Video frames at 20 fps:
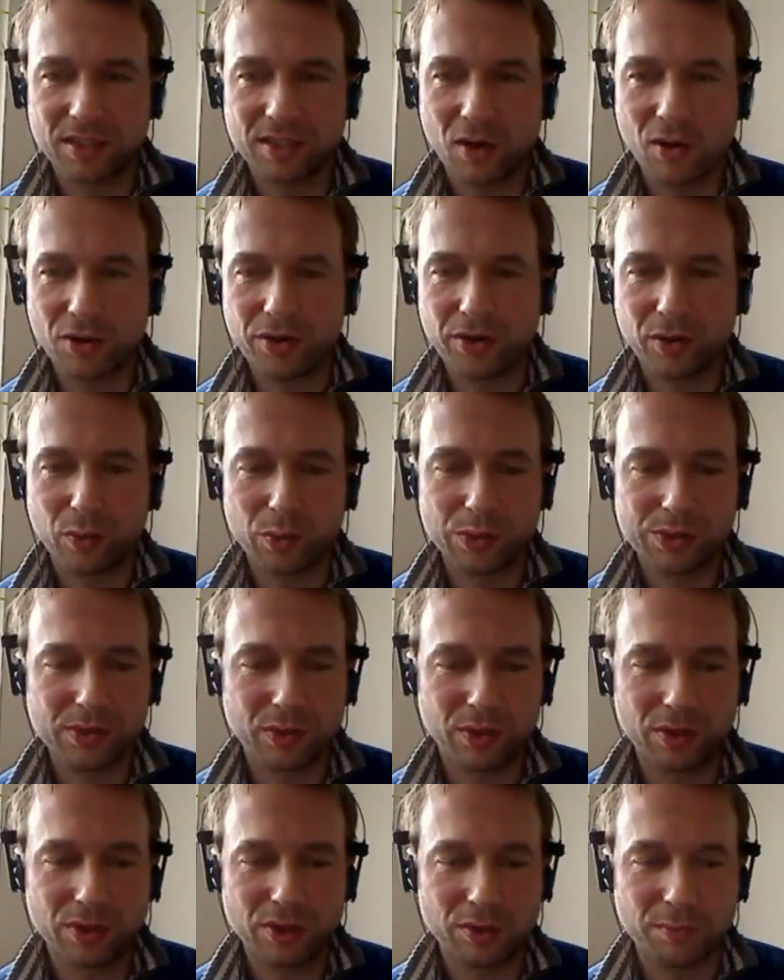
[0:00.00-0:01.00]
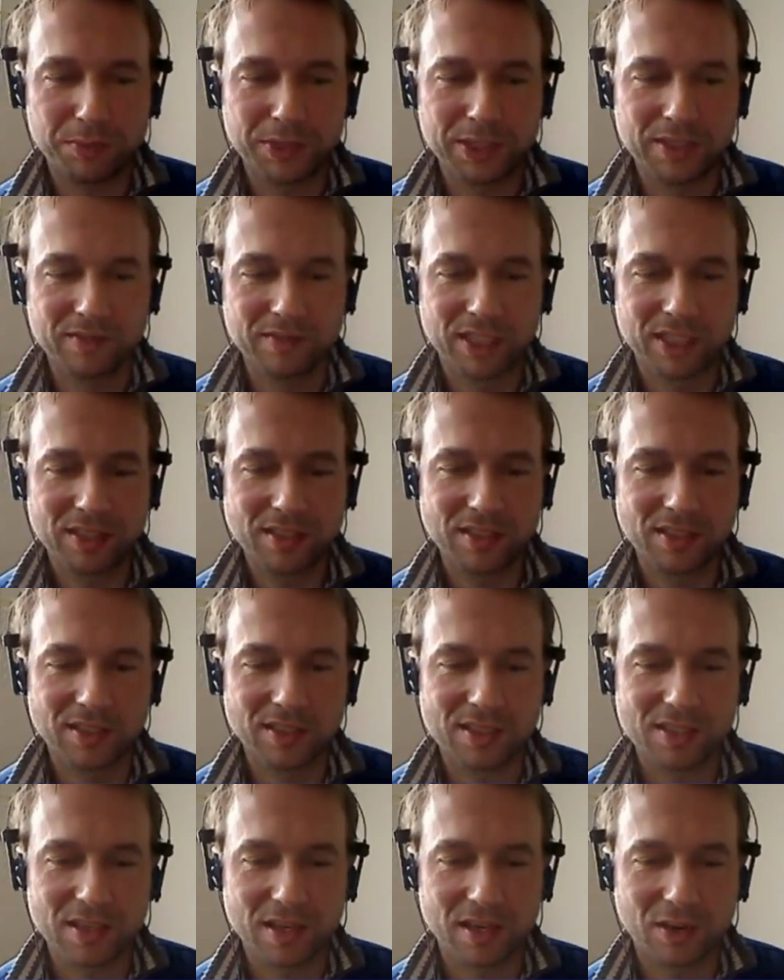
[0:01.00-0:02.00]
auch eine große Rolle spielen, wenn es
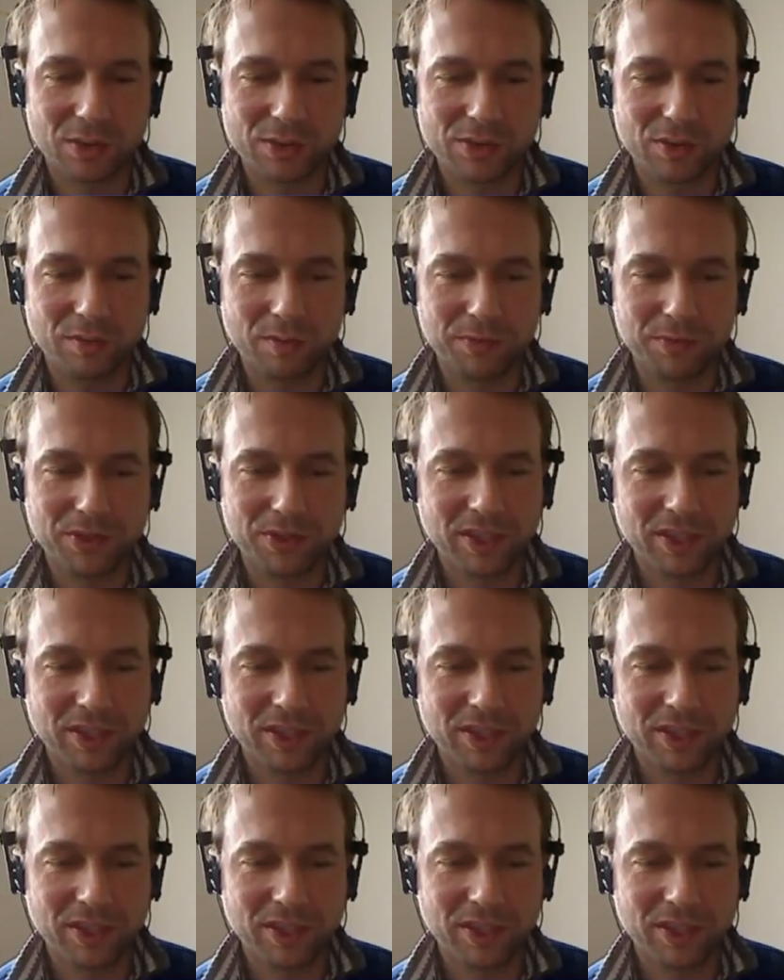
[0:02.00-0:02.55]
dieses Jahr rauskommt.